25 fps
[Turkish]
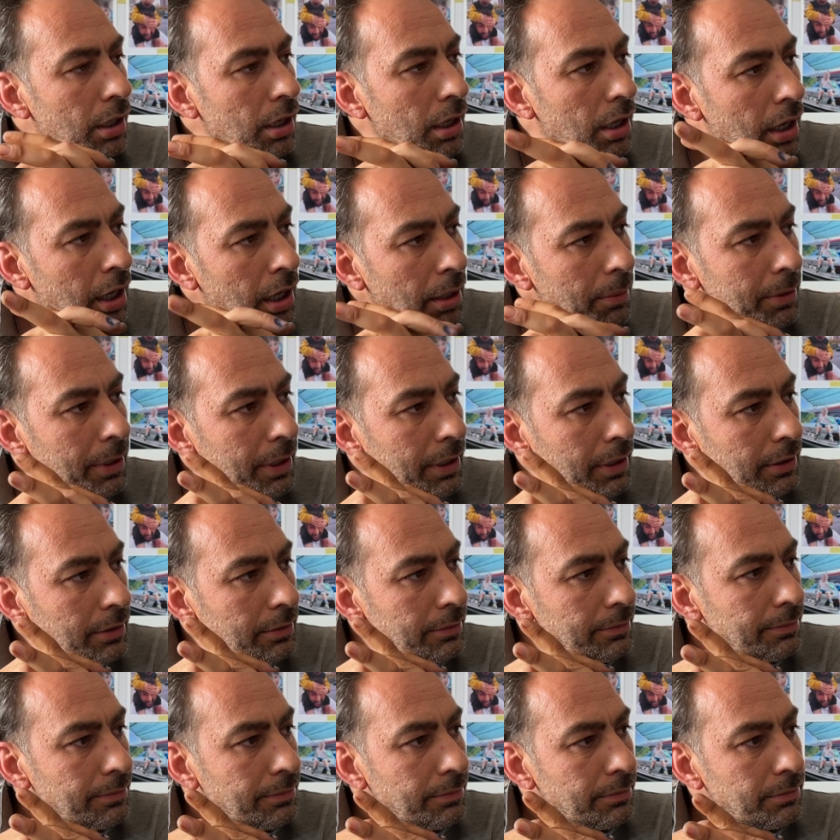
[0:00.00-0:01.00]
Abi
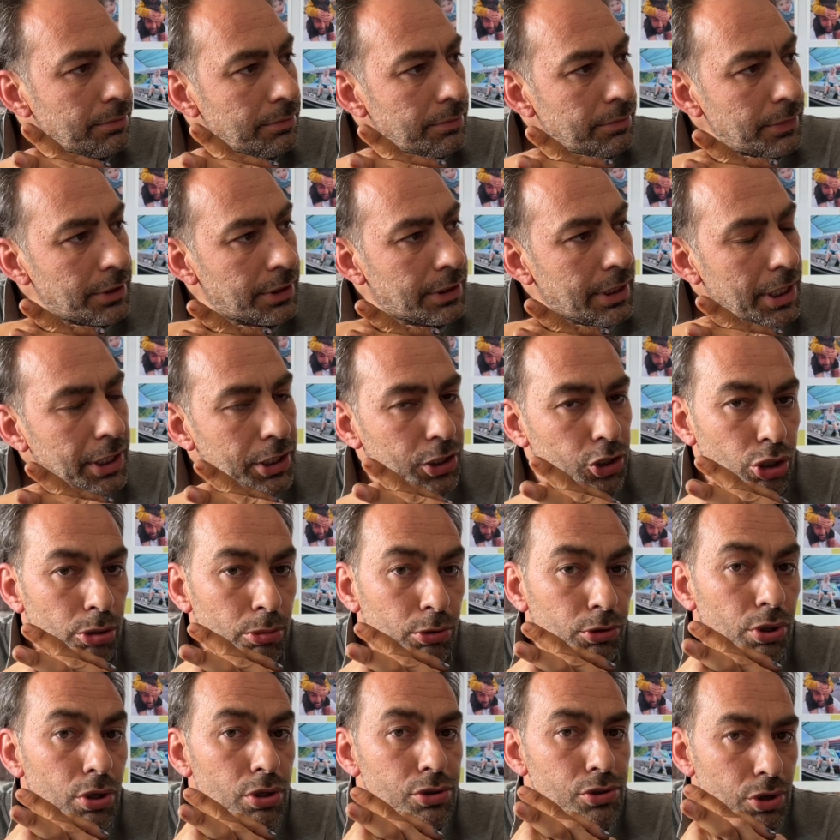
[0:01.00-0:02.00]
bizleri
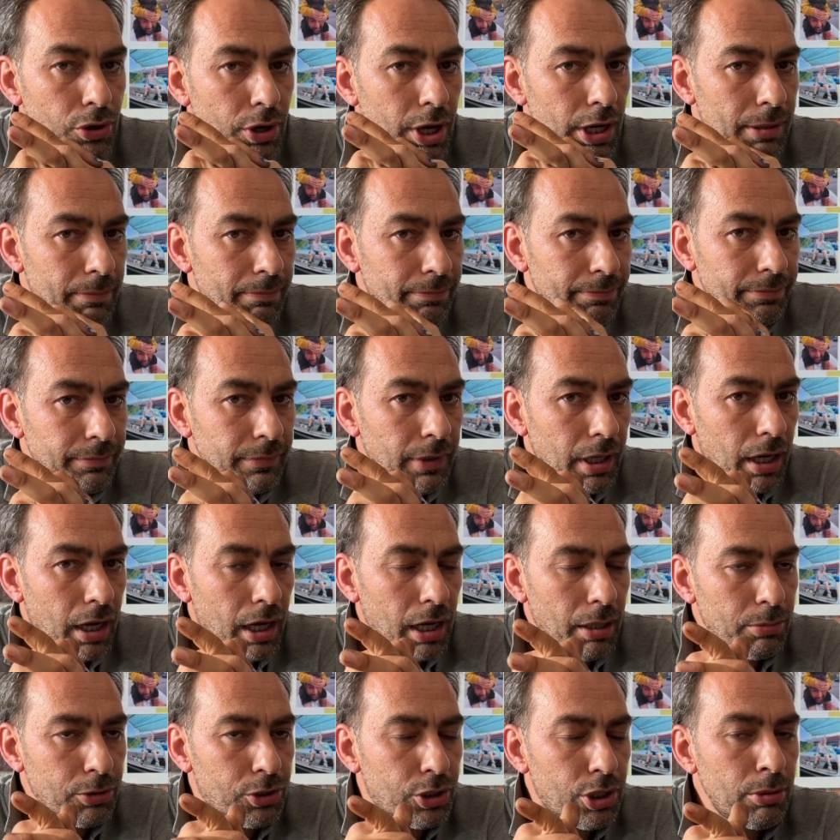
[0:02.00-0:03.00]
kilibitörü sökelim.
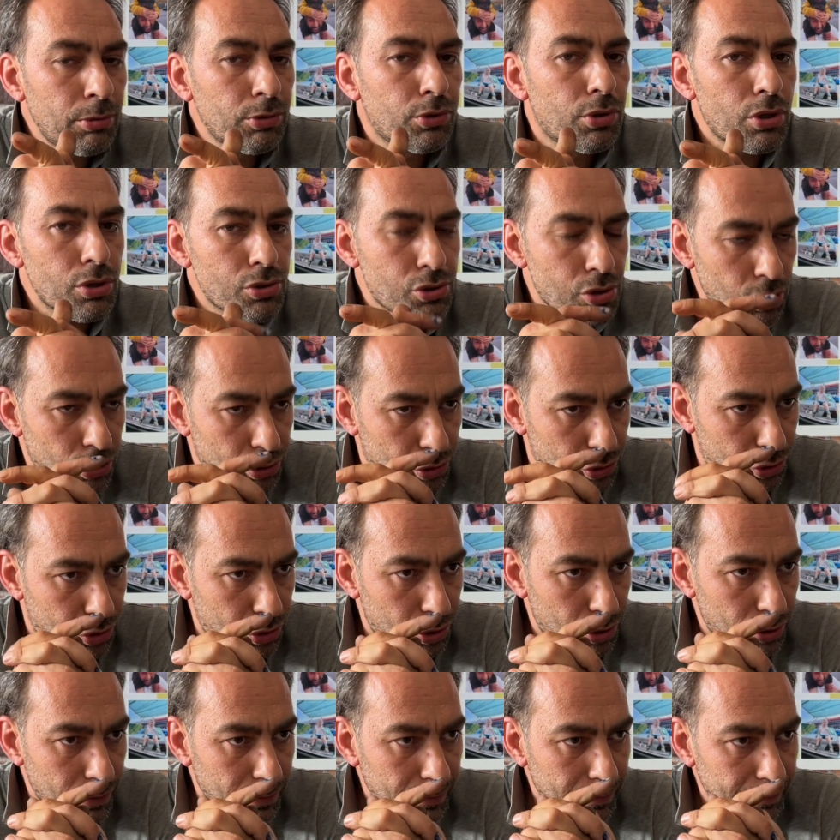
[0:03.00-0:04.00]
Abi kilibitörü söktük.
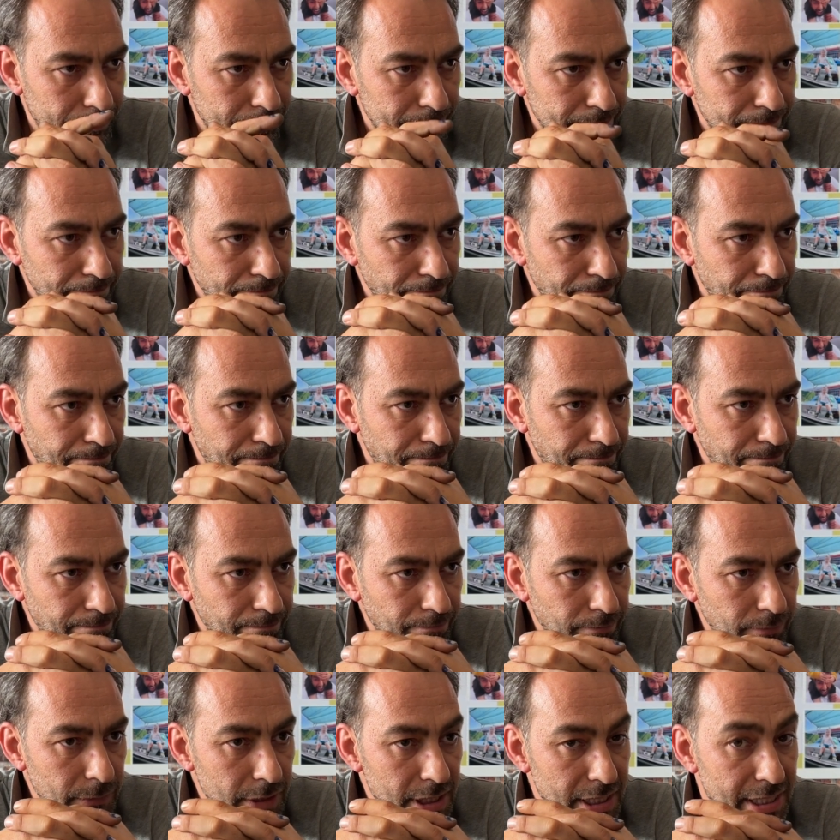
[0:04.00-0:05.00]

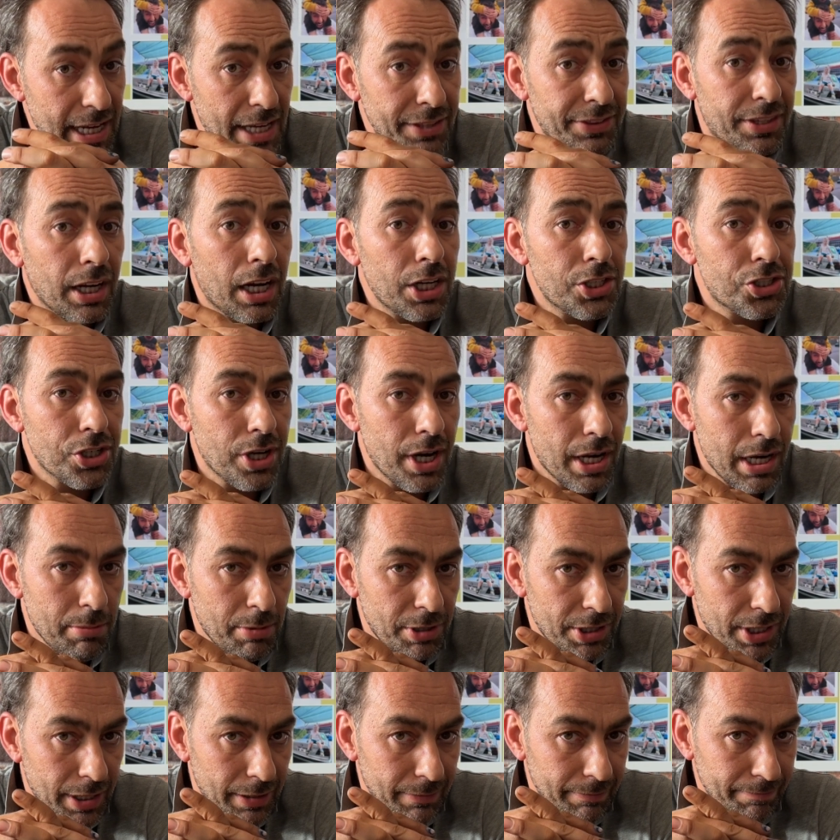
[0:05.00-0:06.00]
Sentek açık
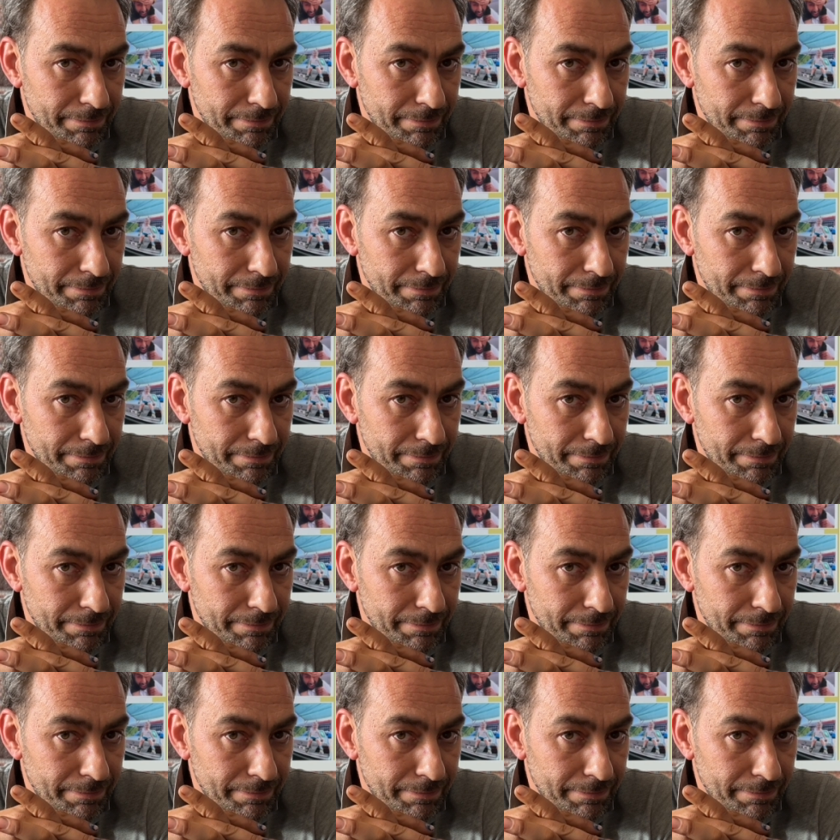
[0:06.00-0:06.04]
arabada.